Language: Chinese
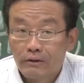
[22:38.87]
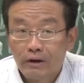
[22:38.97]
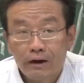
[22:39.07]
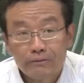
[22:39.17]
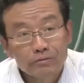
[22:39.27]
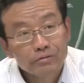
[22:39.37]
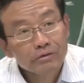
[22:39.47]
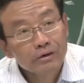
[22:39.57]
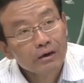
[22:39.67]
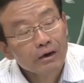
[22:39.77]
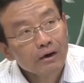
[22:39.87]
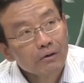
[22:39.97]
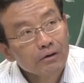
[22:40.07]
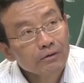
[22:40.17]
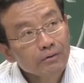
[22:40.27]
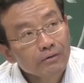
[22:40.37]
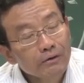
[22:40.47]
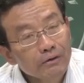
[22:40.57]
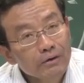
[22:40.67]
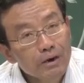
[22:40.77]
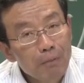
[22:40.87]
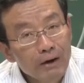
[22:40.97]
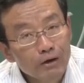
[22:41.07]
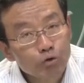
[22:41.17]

呃，这个日本